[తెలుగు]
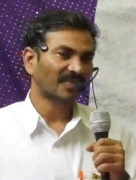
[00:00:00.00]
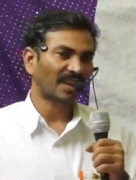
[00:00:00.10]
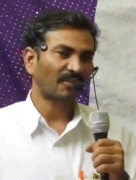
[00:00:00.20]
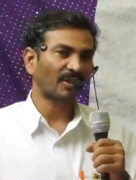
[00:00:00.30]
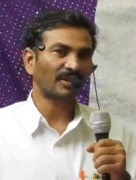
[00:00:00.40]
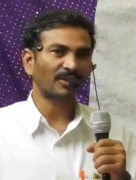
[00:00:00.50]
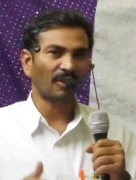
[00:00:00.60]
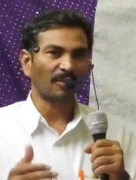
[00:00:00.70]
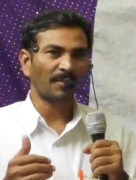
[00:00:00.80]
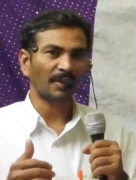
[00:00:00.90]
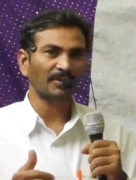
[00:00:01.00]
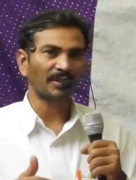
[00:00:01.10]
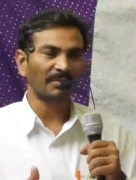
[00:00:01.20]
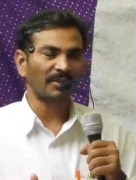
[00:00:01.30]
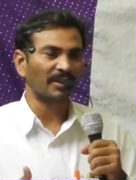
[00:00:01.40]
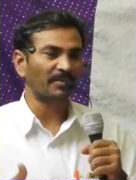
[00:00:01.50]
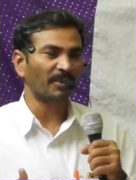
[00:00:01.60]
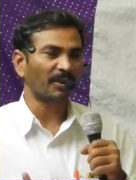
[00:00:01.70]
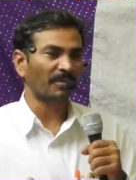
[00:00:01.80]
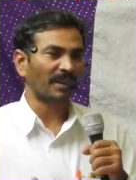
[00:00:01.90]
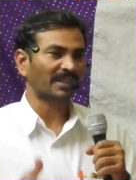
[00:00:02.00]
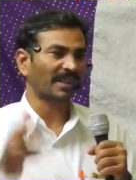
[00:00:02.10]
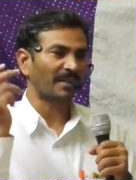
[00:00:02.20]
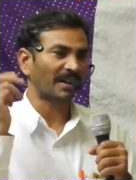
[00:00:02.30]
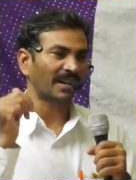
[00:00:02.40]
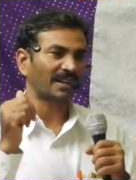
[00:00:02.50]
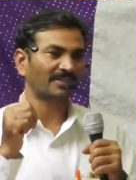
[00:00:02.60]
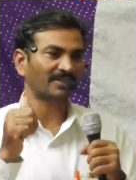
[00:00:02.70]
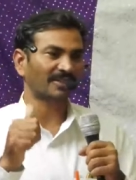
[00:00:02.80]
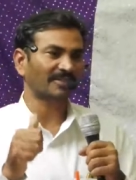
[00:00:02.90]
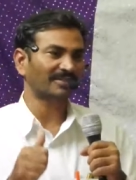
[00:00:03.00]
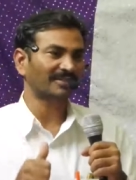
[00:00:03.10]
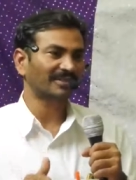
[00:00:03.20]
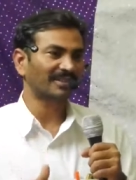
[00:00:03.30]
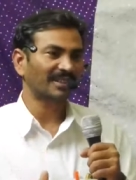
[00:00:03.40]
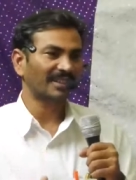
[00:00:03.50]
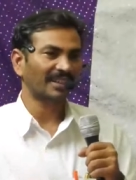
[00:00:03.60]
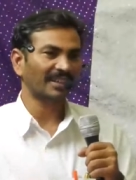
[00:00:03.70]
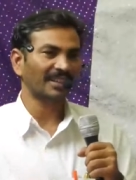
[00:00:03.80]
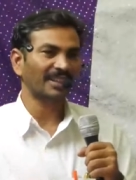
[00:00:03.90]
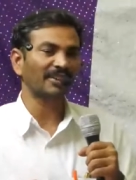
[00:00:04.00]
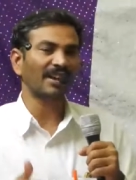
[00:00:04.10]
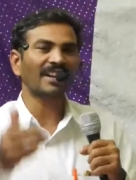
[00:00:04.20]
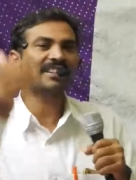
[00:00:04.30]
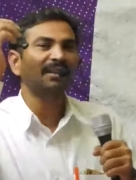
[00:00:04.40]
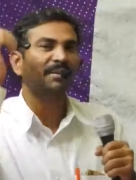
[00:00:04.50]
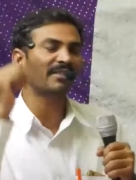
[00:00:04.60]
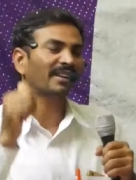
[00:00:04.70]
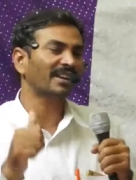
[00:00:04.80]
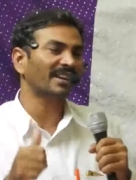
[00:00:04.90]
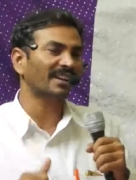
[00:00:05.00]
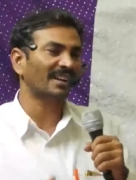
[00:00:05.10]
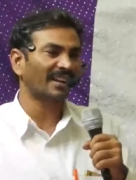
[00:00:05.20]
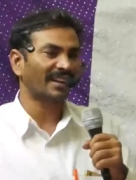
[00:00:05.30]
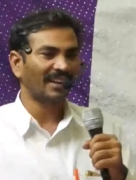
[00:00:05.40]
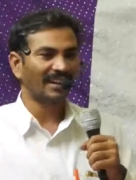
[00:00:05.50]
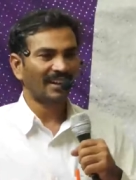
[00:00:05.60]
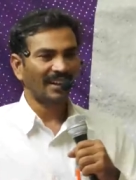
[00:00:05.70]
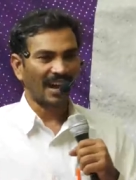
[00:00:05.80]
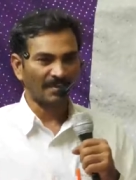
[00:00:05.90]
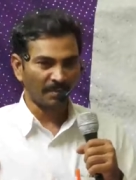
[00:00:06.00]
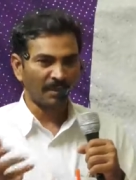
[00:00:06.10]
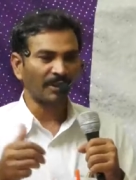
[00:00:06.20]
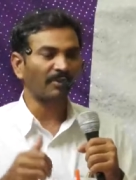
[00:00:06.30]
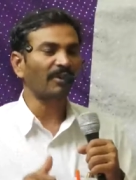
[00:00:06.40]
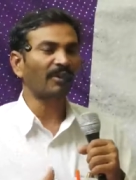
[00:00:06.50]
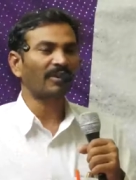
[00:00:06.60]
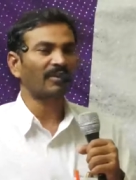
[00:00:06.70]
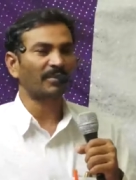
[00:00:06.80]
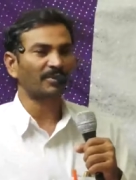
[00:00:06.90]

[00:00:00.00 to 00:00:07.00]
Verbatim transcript: ఎవరిద్దరు గొడవ పడుతుంటే మనం వెళ్ళిపోయి ఒకరు పక్షంగా మాట్లాడేస్తుంటాం ఇంతకీ నీకు ఆయనకి సంబంధం ఏంటి అంటే ఆయన మా బంధువు మా